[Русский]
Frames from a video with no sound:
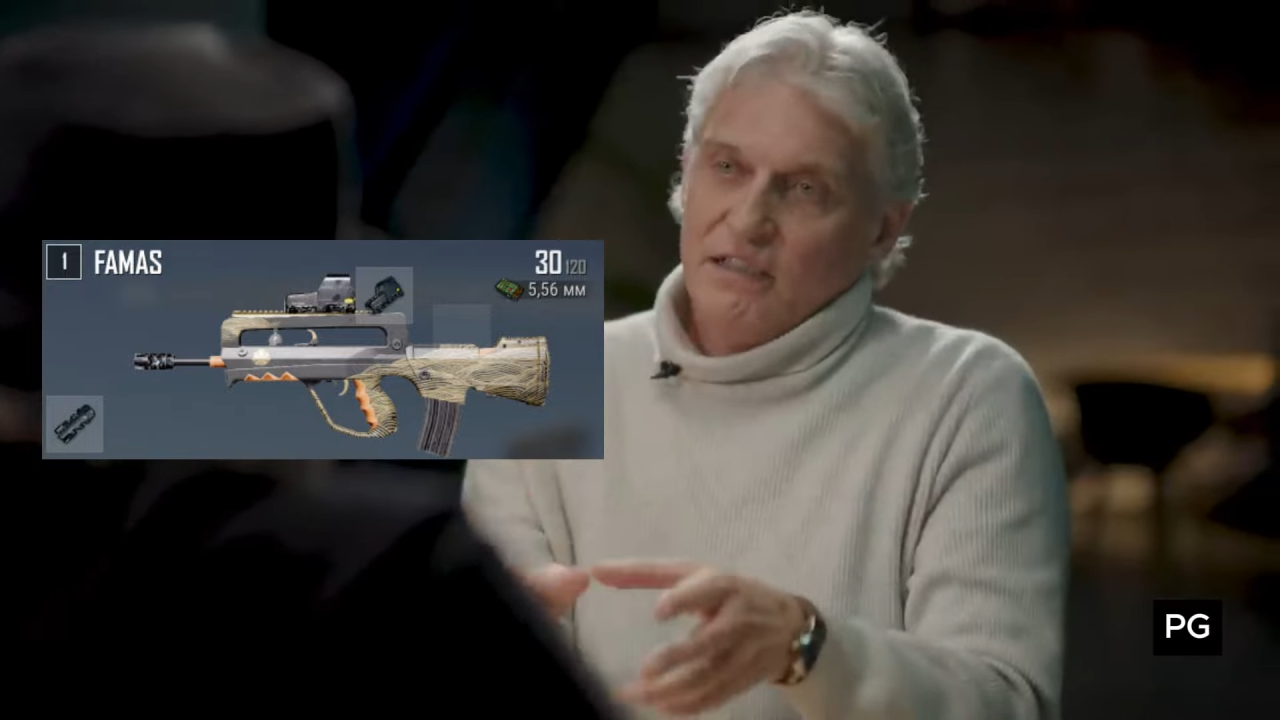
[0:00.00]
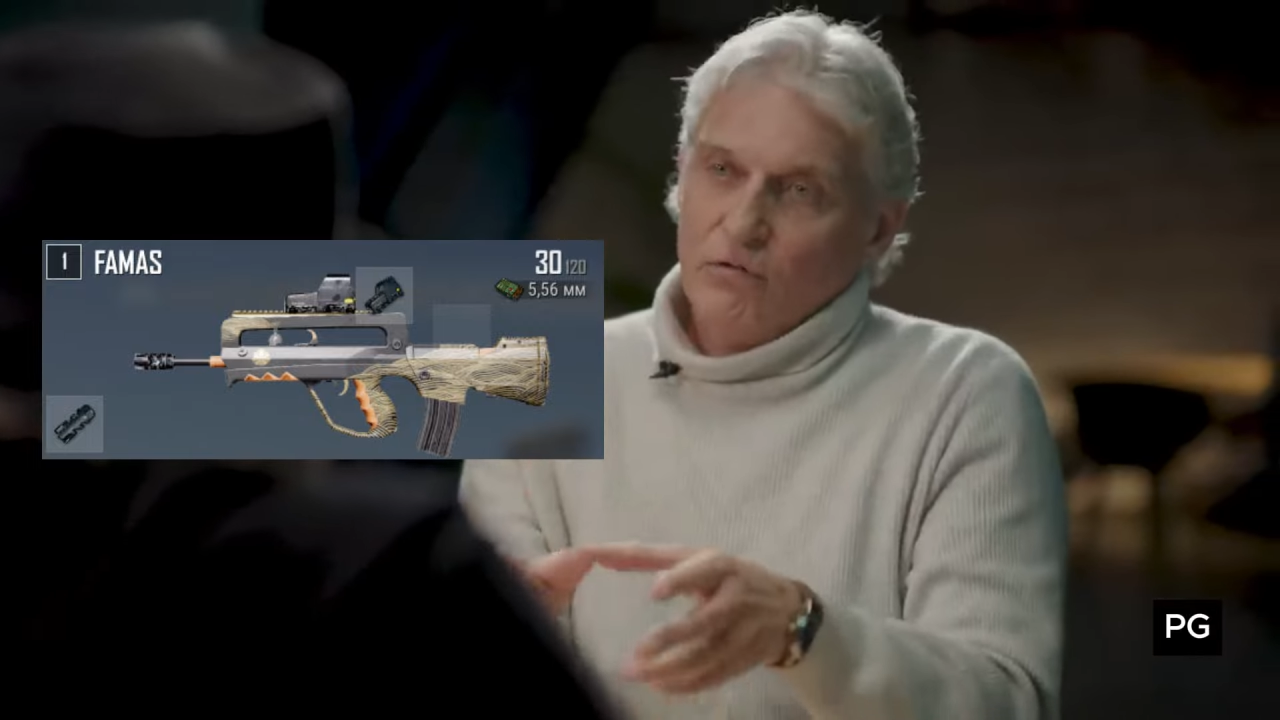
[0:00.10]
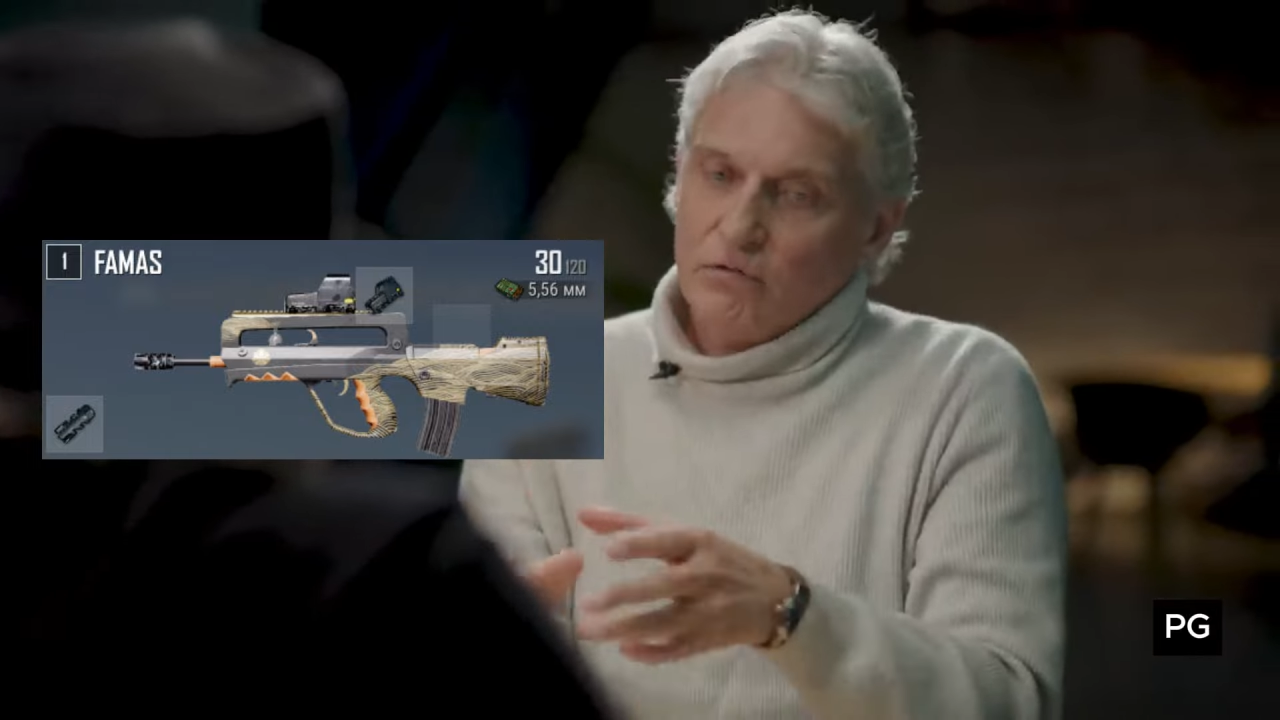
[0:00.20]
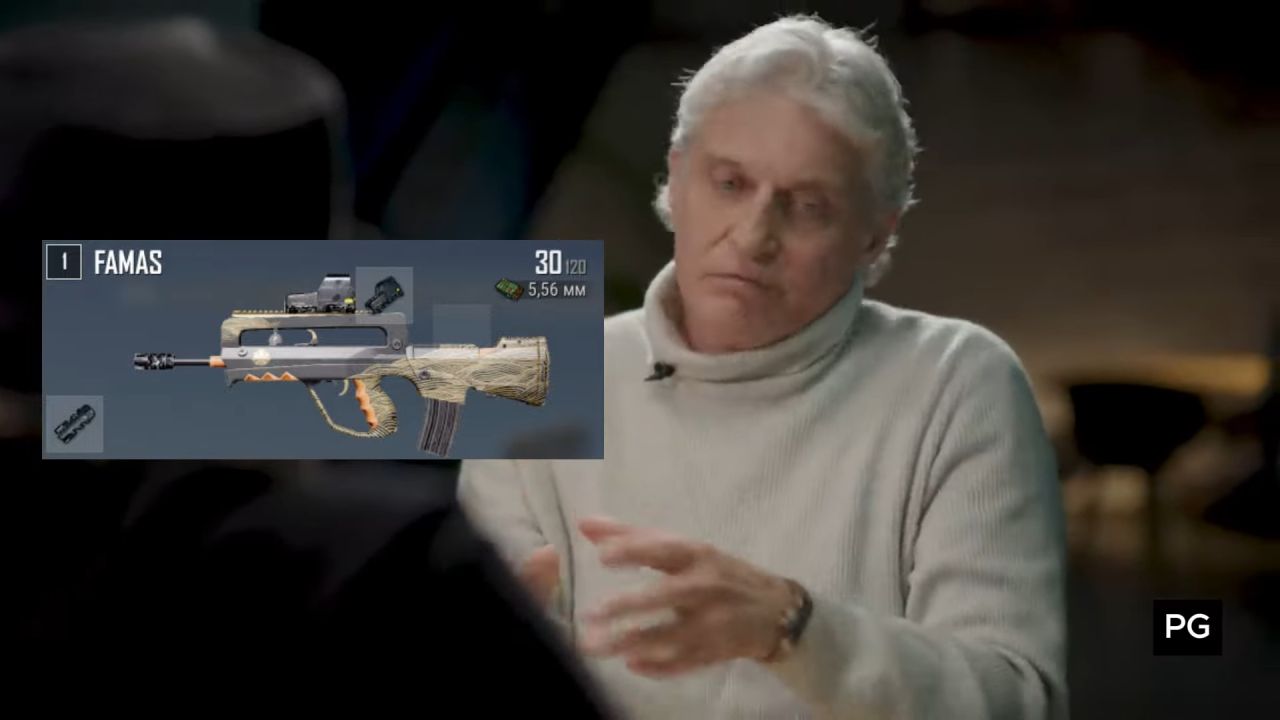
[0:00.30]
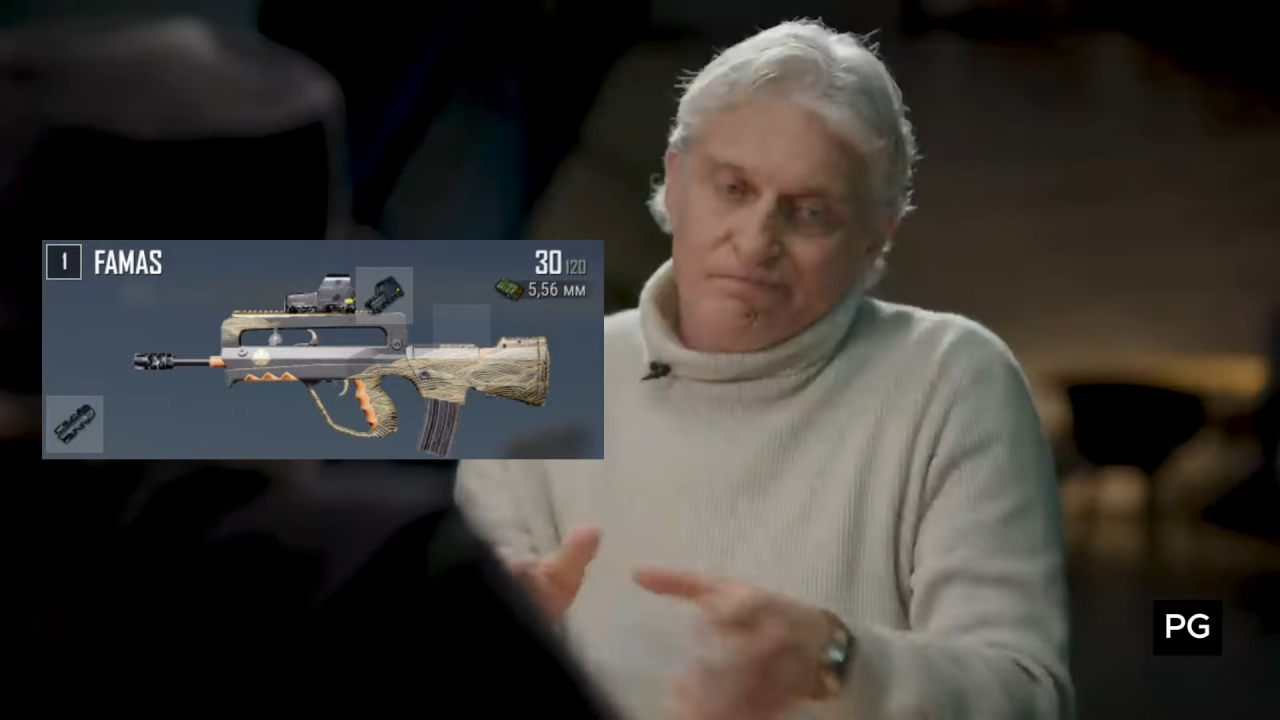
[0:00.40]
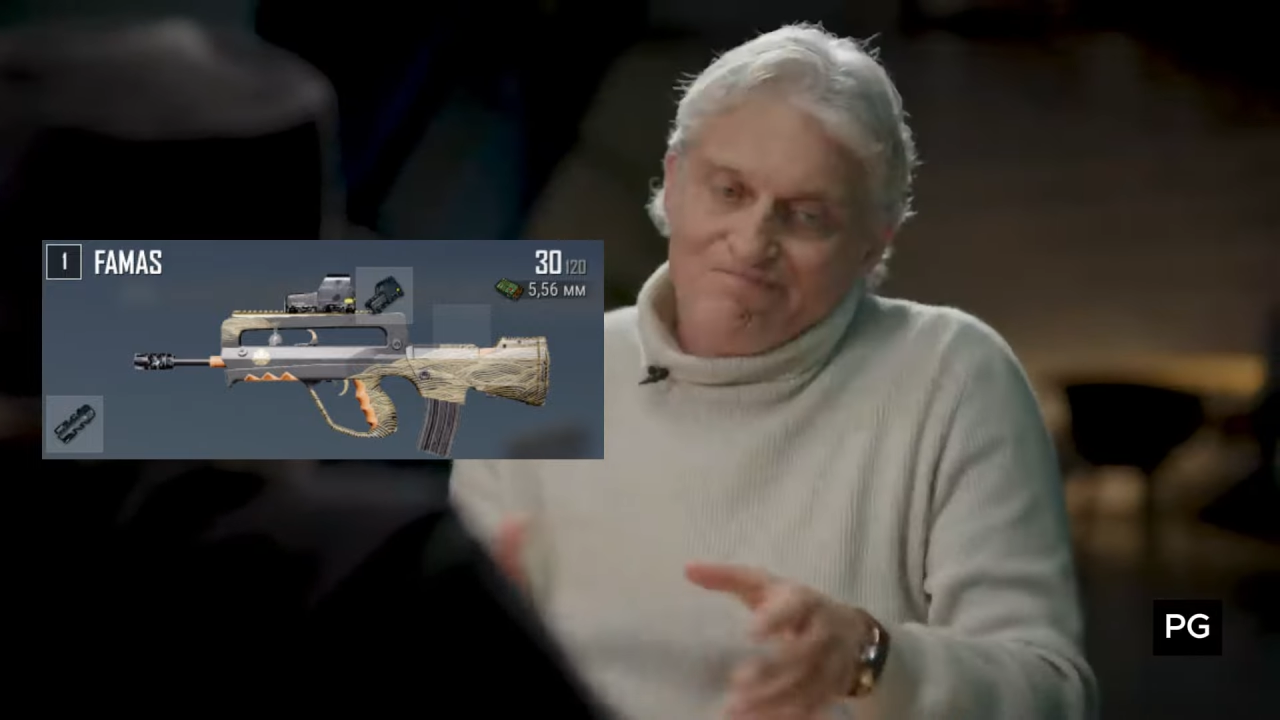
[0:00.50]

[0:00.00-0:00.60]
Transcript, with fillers: Вот